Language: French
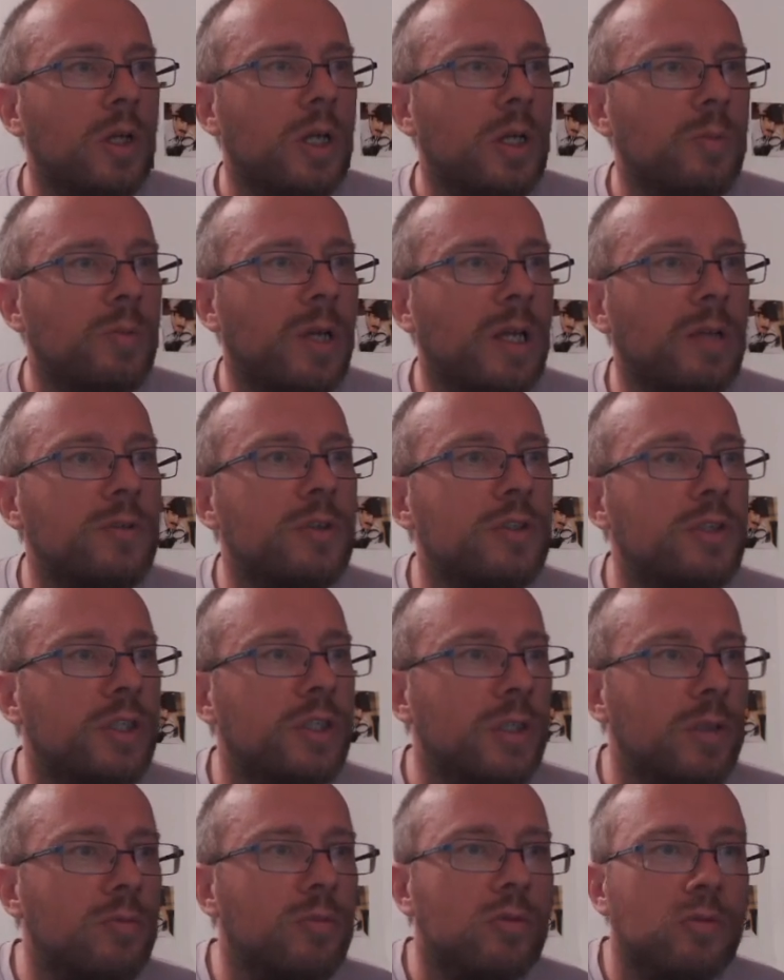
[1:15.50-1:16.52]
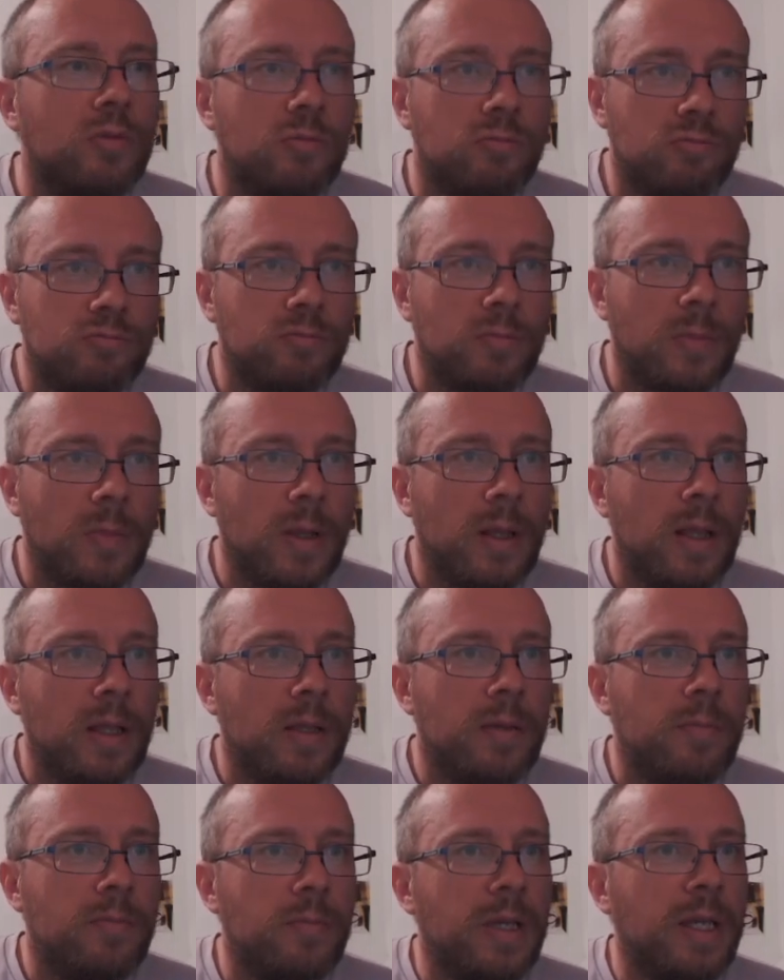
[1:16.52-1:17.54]
prévisible,
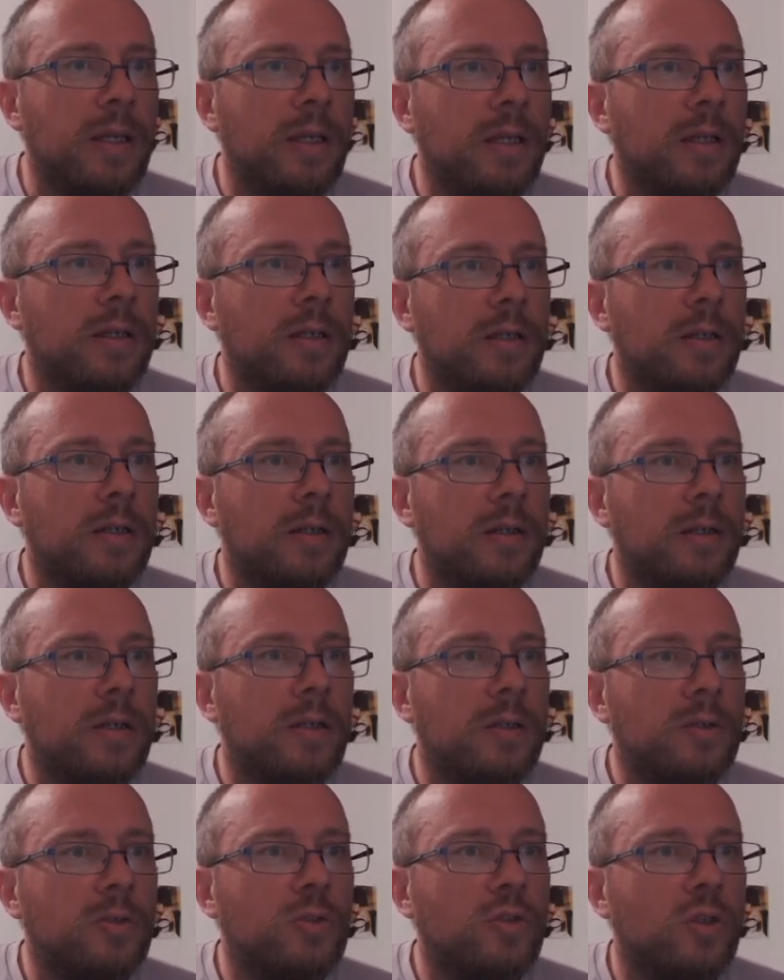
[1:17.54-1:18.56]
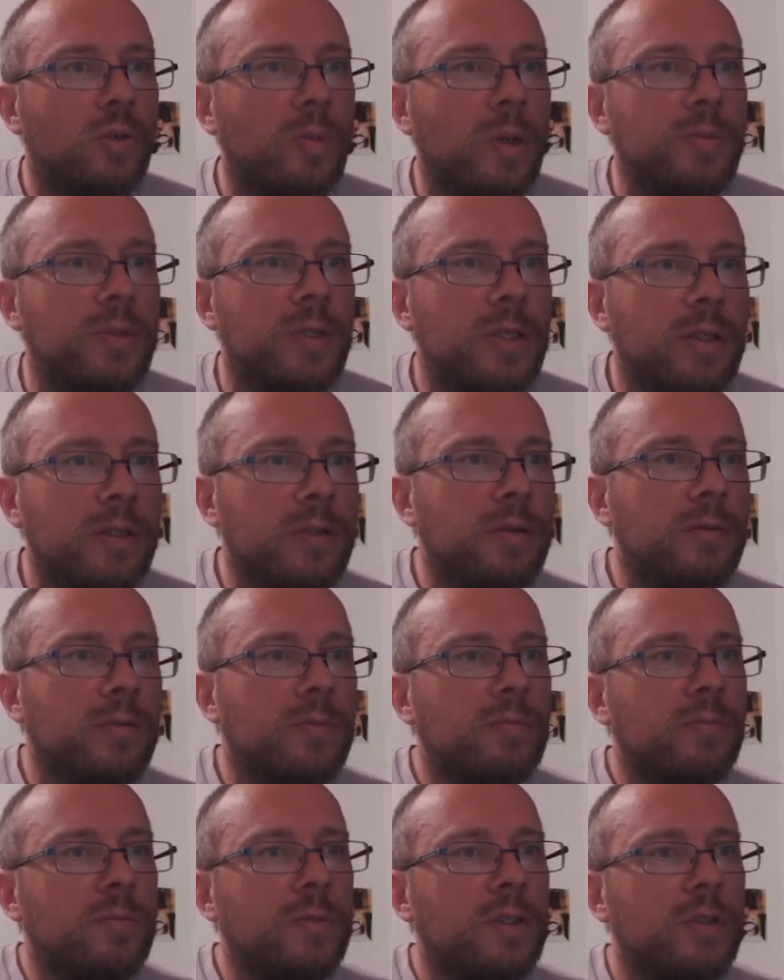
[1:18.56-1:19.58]
mais ce papier
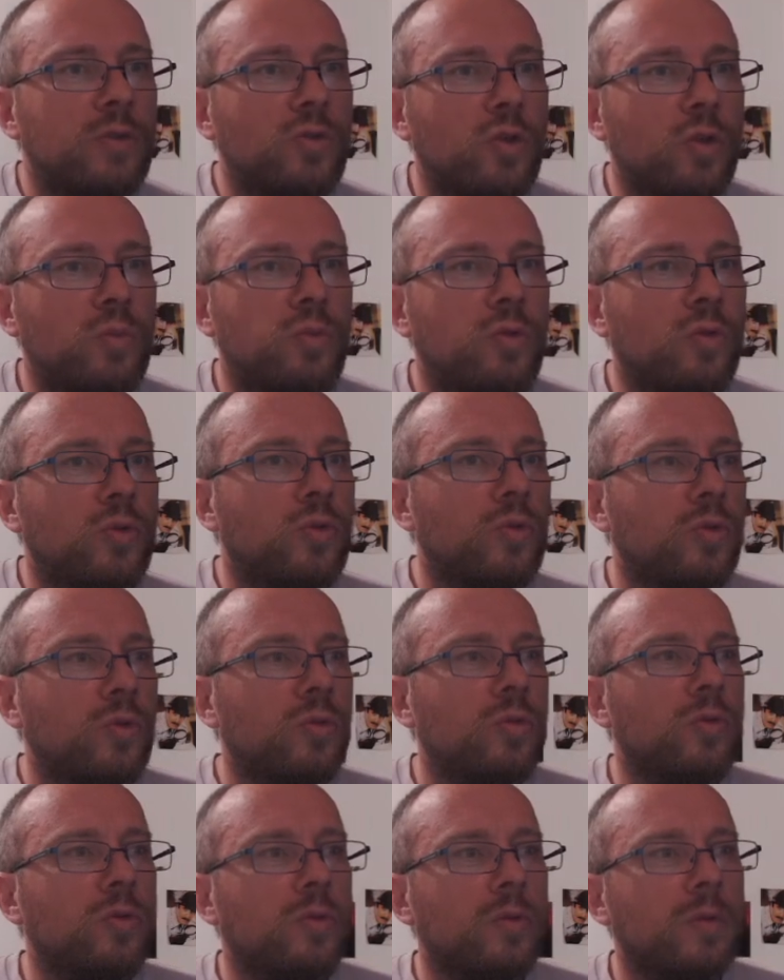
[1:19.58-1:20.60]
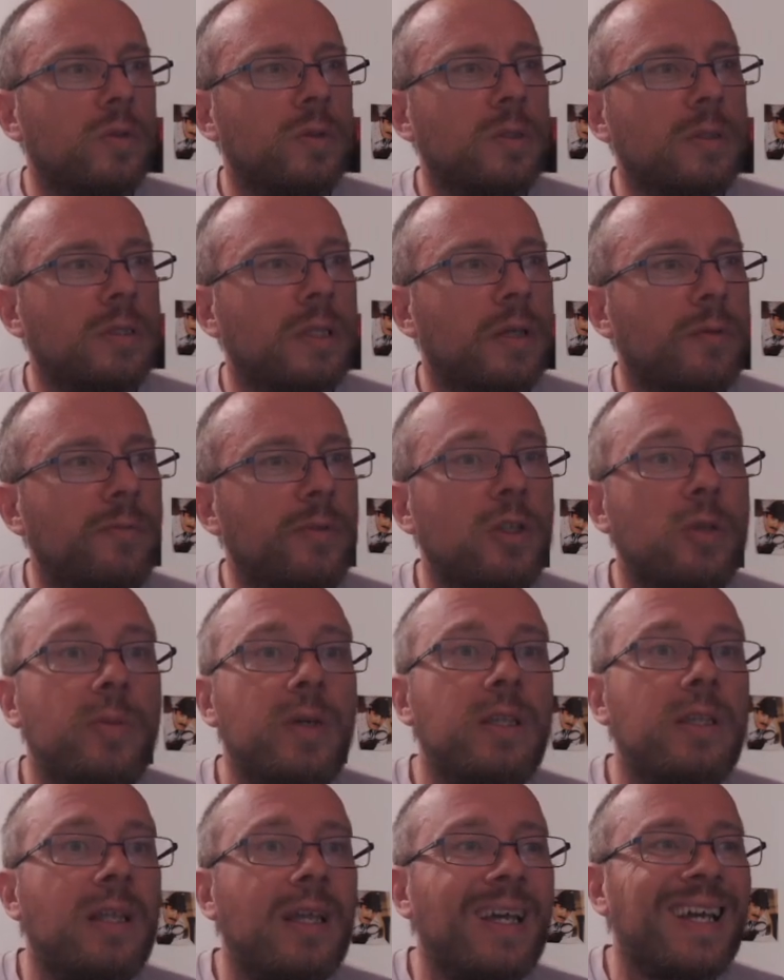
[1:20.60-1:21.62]
discute plutôt d'un
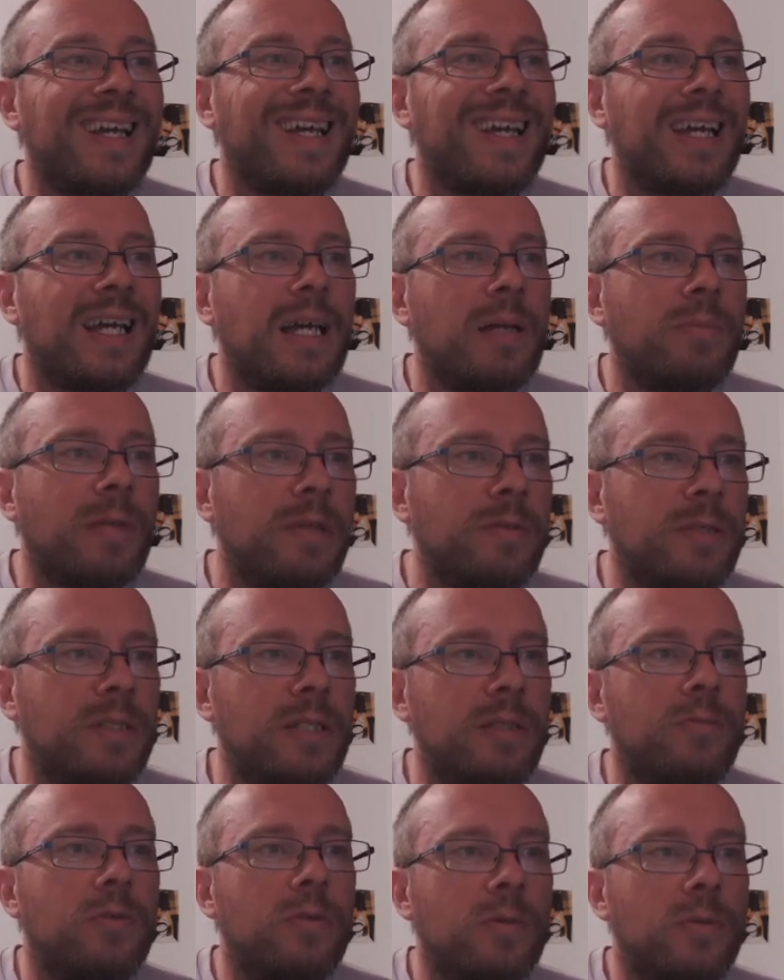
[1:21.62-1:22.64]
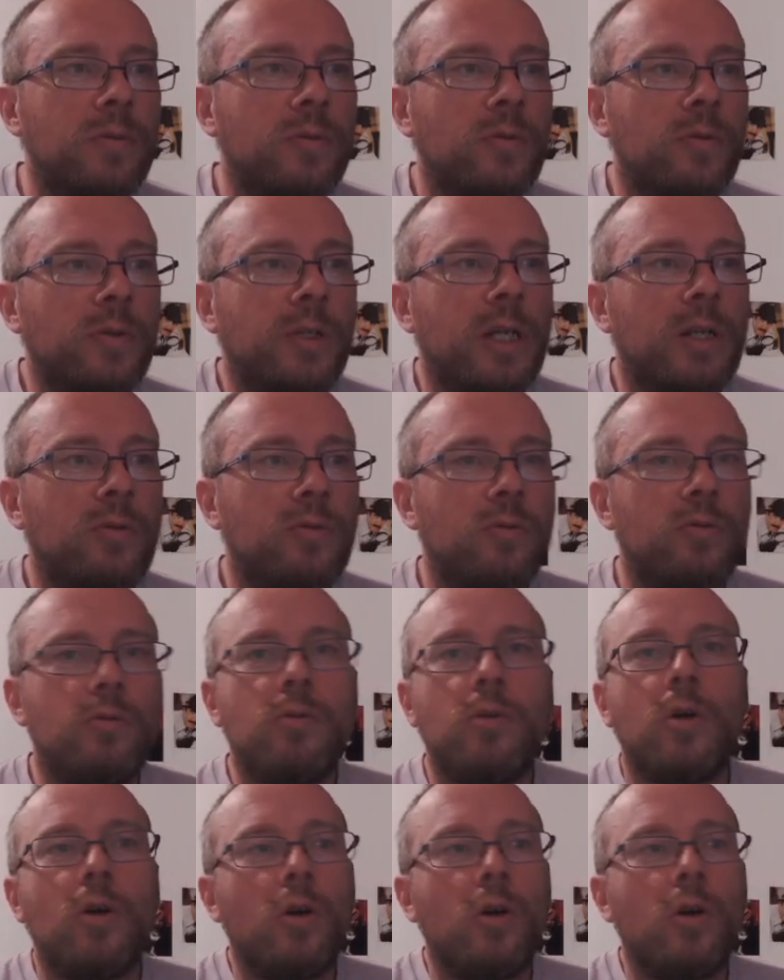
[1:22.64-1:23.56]
phénomène imprévisible auquel on,